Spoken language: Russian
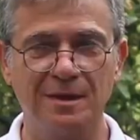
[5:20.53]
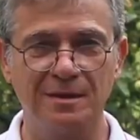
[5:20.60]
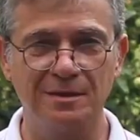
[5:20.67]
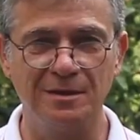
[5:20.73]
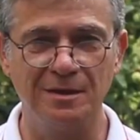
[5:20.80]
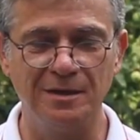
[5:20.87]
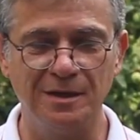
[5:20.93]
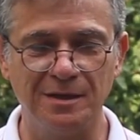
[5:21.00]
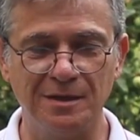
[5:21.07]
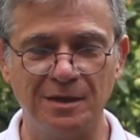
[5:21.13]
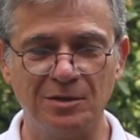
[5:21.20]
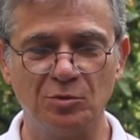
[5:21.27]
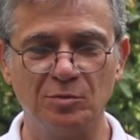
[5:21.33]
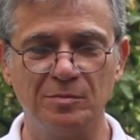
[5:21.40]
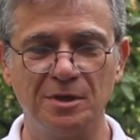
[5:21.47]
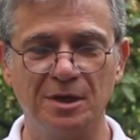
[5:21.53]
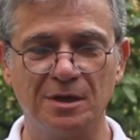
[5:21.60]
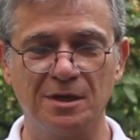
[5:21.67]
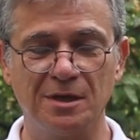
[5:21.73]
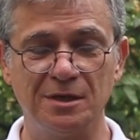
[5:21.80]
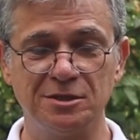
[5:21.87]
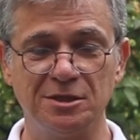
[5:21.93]
Елена, у меня
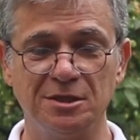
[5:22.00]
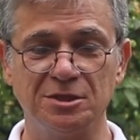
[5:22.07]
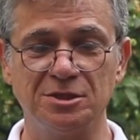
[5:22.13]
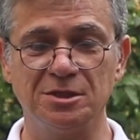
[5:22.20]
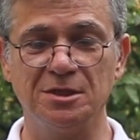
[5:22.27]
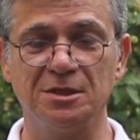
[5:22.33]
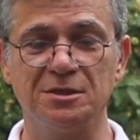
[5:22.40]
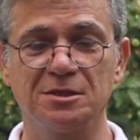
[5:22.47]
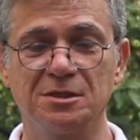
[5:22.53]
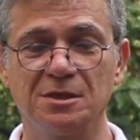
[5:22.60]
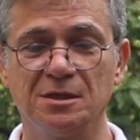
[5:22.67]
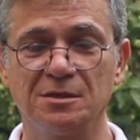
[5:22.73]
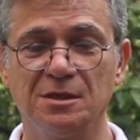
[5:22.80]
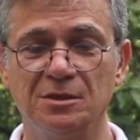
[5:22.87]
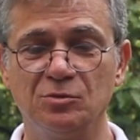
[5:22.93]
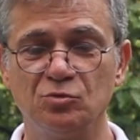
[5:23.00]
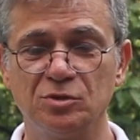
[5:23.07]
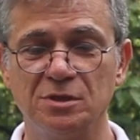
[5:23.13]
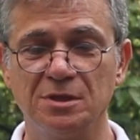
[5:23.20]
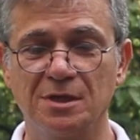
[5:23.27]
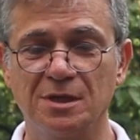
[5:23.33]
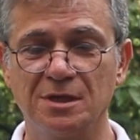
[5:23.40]
грязь начинается, когда
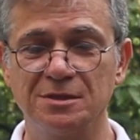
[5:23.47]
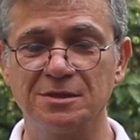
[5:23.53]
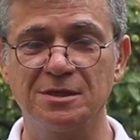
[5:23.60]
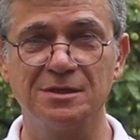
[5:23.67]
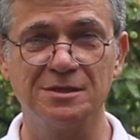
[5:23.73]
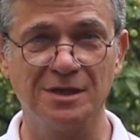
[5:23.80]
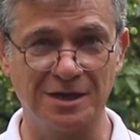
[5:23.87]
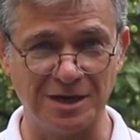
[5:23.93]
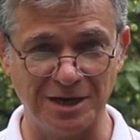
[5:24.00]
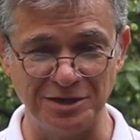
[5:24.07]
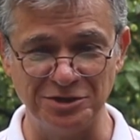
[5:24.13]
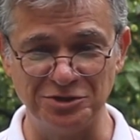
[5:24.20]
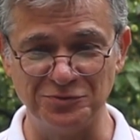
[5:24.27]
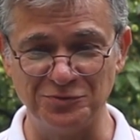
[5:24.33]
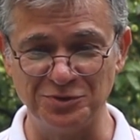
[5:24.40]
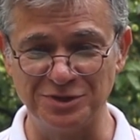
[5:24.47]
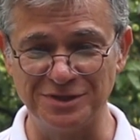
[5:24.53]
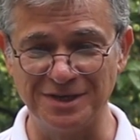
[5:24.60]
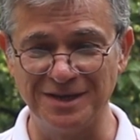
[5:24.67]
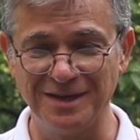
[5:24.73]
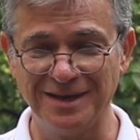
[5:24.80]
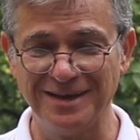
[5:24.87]
нужные краски
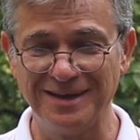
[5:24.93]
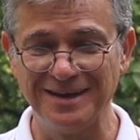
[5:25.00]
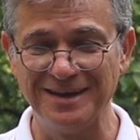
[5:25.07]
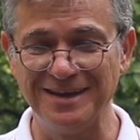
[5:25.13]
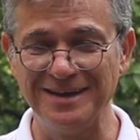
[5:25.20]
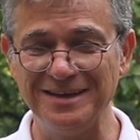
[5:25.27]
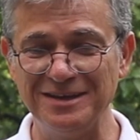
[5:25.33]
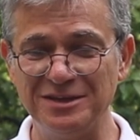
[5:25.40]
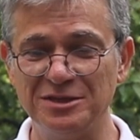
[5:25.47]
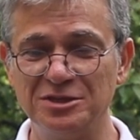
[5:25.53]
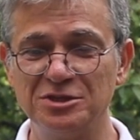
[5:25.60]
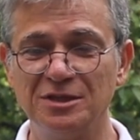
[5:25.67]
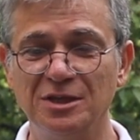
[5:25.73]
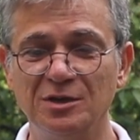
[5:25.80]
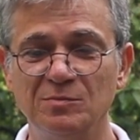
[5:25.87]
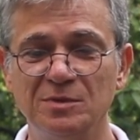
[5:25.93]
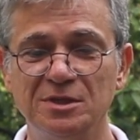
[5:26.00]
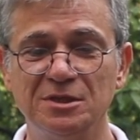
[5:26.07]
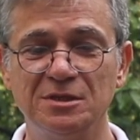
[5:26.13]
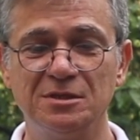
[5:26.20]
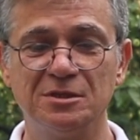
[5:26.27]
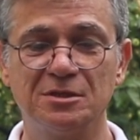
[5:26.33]
заканчиваются. И начинаю
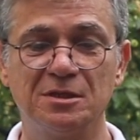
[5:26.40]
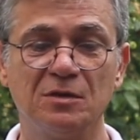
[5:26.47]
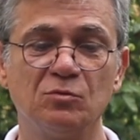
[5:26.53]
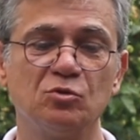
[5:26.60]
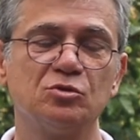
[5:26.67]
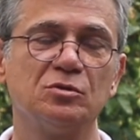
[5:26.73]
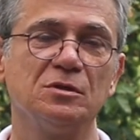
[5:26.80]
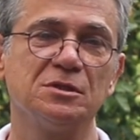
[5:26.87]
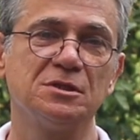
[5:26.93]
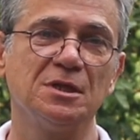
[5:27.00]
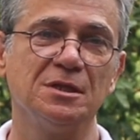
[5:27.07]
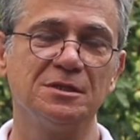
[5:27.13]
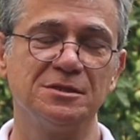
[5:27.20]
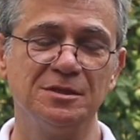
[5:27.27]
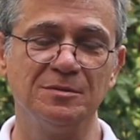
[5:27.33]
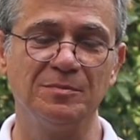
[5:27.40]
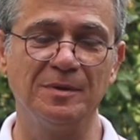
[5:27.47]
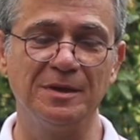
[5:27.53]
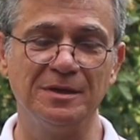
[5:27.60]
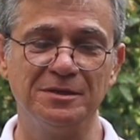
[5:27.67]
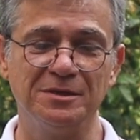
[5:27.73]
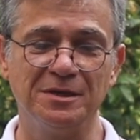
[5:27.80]
месить из того, что осталось на
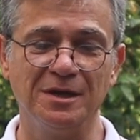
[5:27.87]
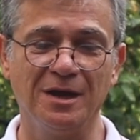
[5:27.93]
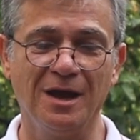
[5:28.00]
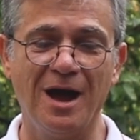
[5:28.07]
палитре.